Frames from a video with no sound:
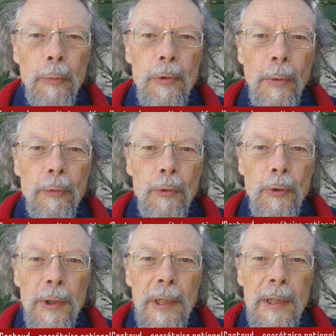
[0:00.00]
plus en plus
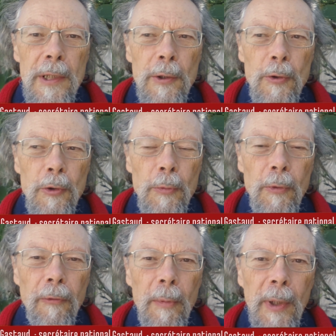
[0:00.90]
socialisé lorsque
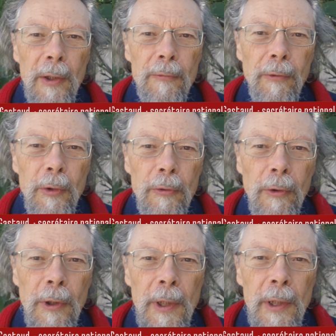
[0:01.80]
pour fabriquer une
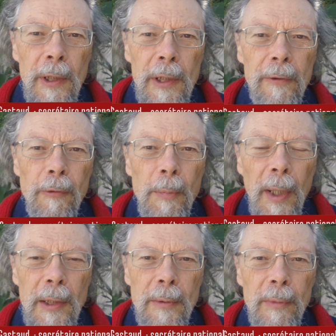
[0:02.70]
voiture, il faut
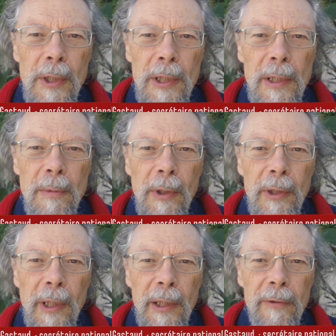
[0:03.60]
par exemple des éléments
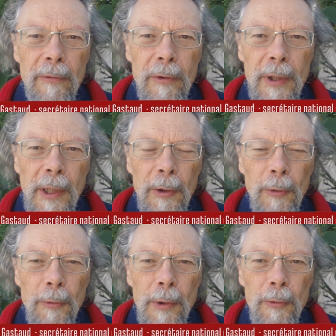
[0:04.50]
qui arrivent des
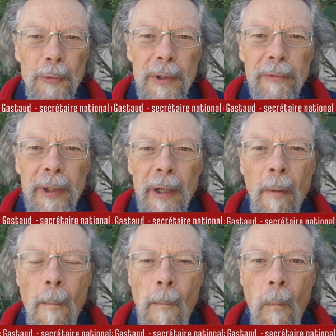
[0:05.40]
quatre coins de l'univers,
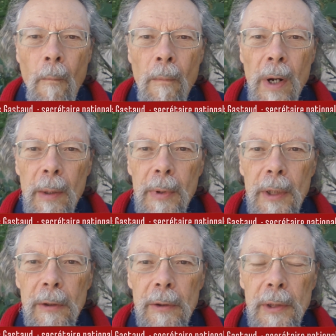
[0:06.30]
eh
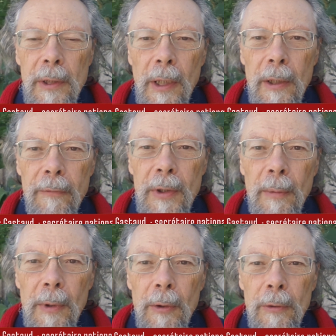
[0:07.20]
bien euh, il y a
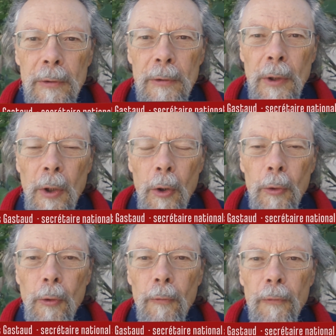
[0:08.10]
évidemment euh, un
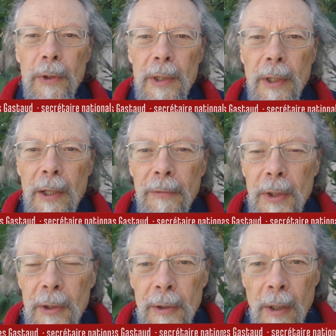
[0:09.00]
conflit
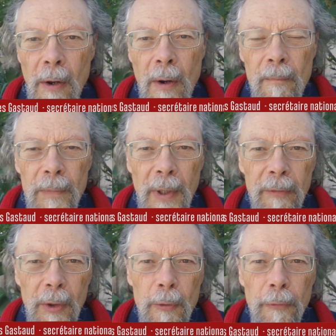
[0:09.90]
évident
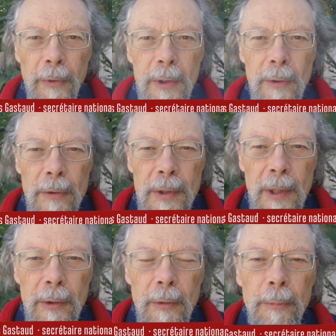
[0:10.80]
avec le fait que
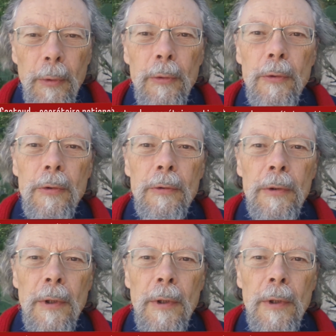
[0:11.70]
cette production